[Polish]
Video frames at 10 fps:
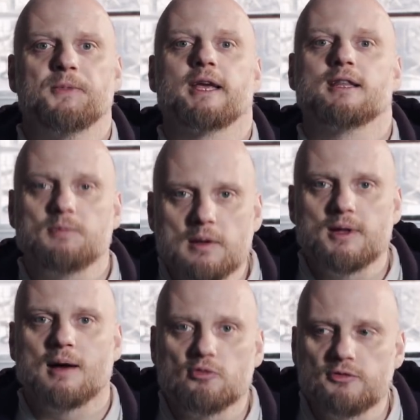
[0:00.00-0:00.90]
I kiedy
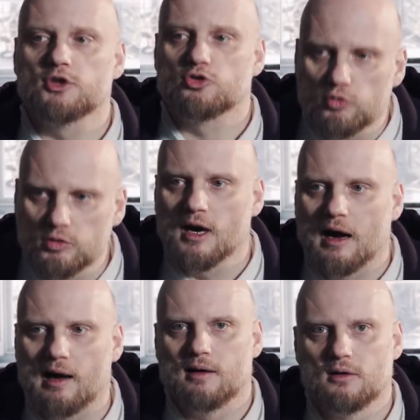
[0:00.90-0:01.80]
Biblia mówi
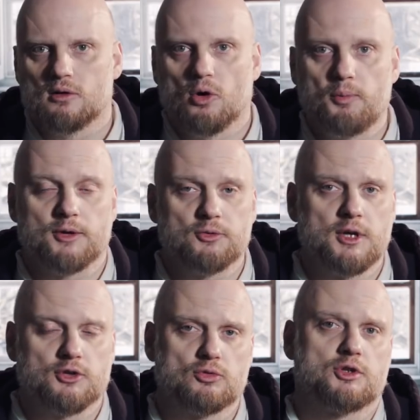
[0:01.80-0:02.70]
sługa o Panu
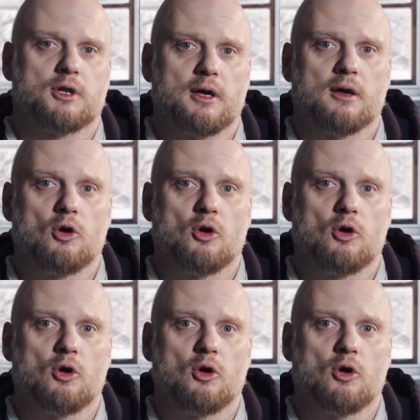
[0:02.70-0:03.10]
Jezusie,